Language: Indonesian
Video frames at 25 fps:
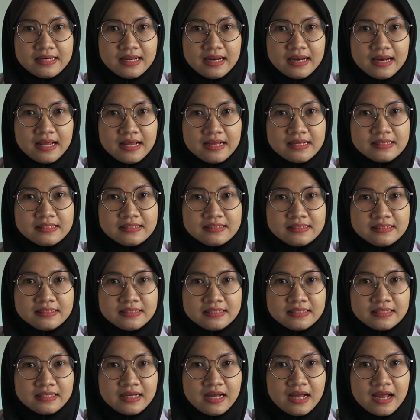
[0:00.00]
adalah
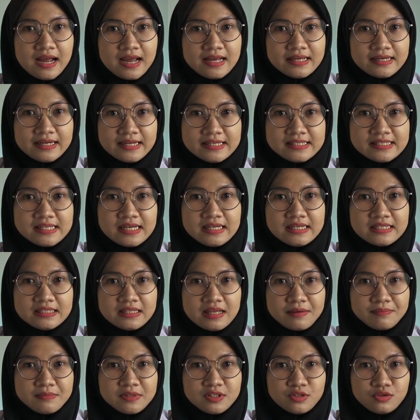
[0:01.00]
jika air es yang
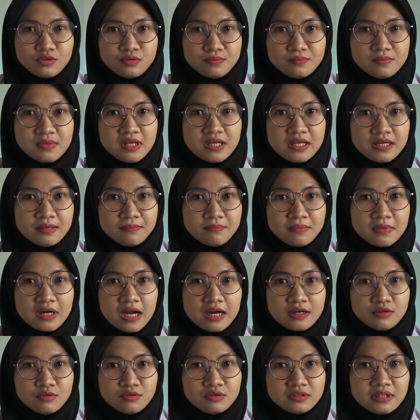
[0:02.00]
kita minum
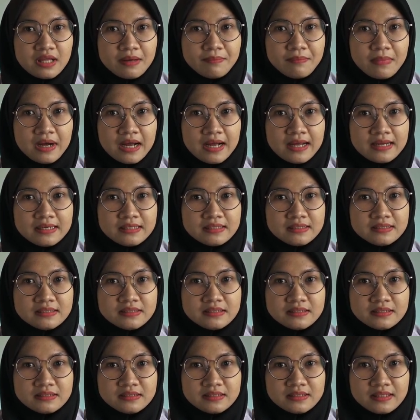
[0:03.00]
mengandung tambahan
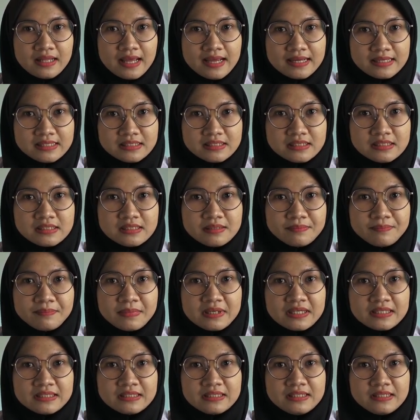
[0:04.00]
lain
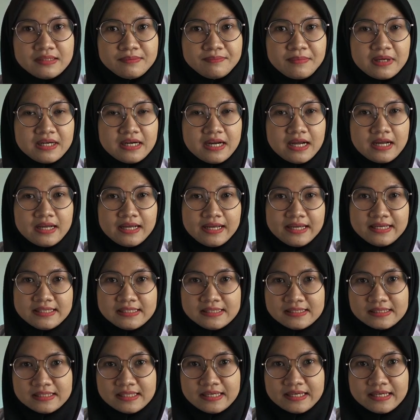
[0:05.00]
seperti pada
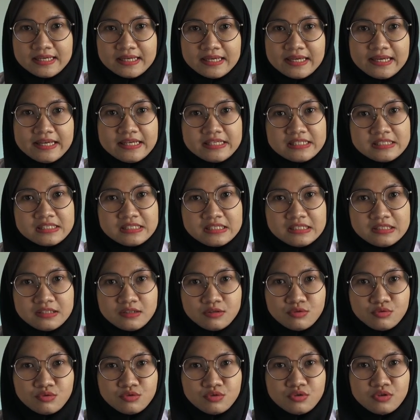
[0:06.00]
es teh, es
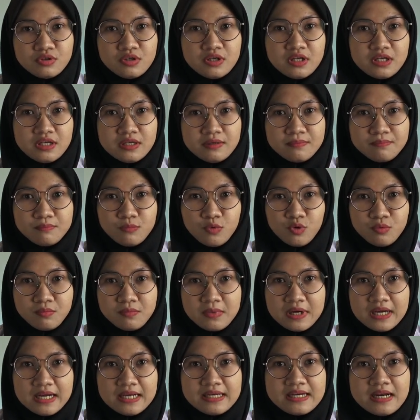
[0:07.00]
jeruk,
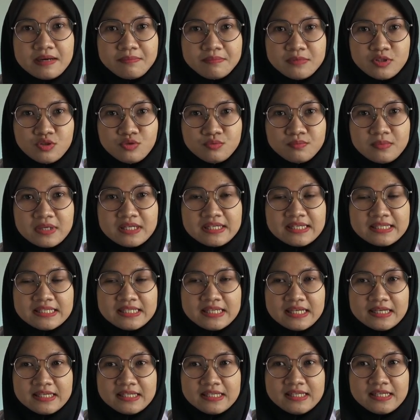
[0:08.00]
boba, dan minuman
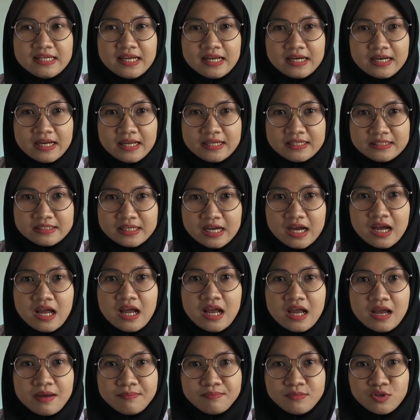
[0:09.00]
kian kian lainnya.
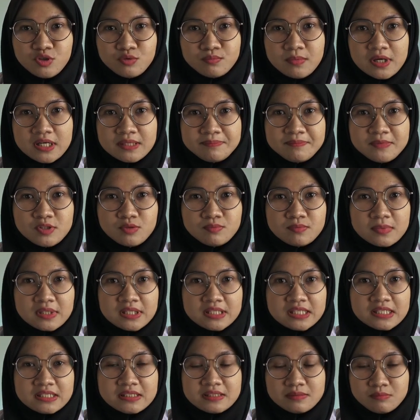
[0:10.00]

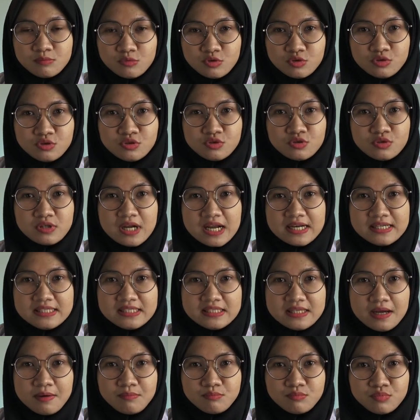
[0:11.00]
Minuman-minuman tersebut sudah
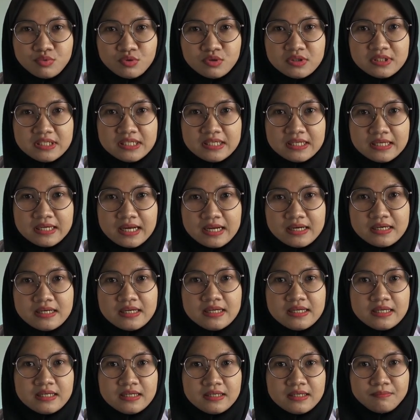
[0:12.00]
dicampur dengan
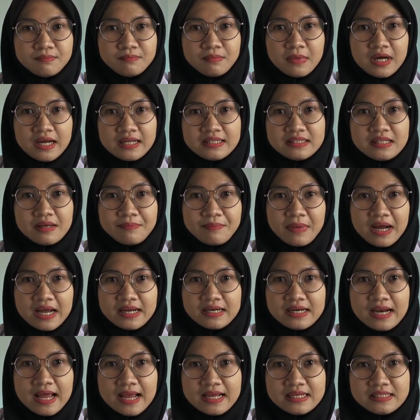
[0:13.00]
bahan
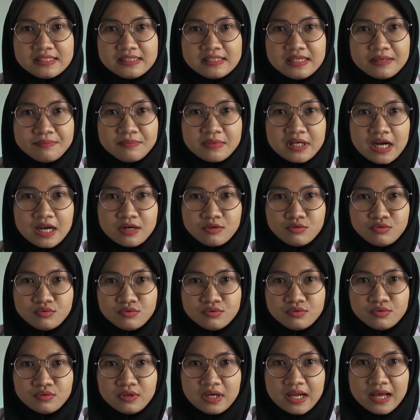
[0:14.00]
tambahan lain yang
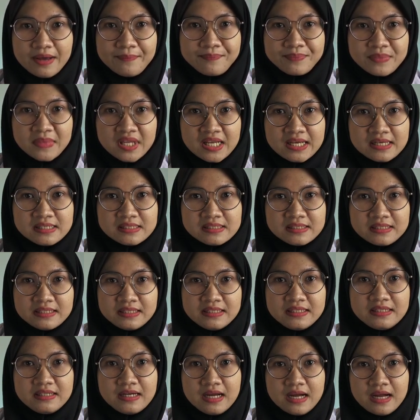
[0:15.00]
mengandung gula,
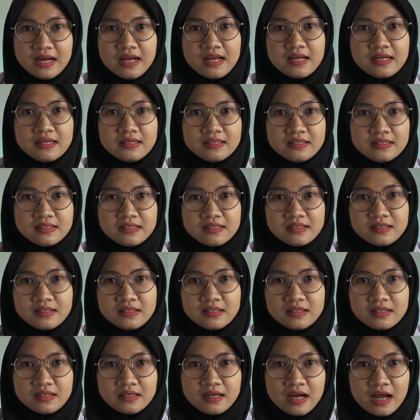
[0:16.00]
sehingga
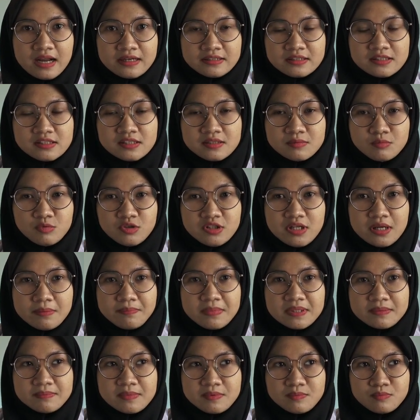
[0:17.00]
hal tersebut
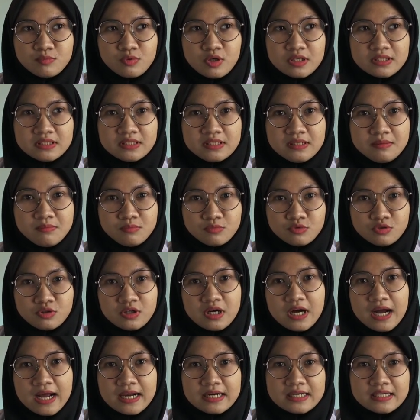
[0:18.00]
dapat membuat
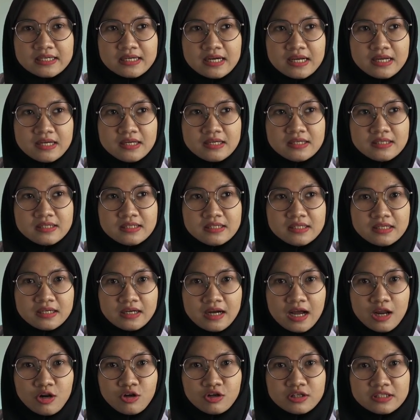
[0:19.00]
gemuk karena
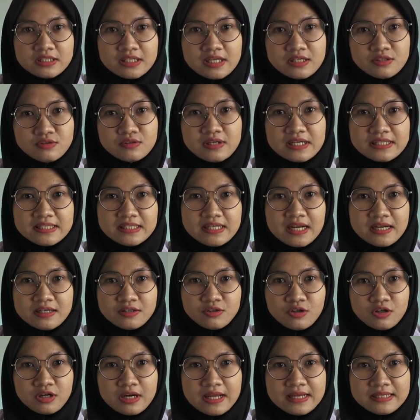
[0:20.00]
kalorinya sudah tidak
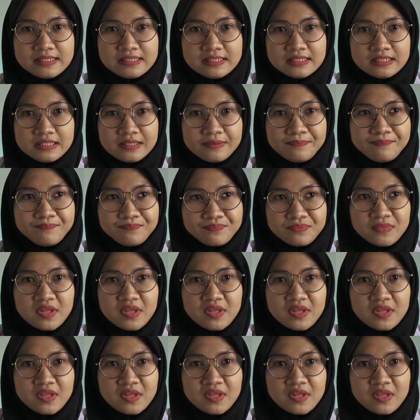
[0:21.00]
nol lagi.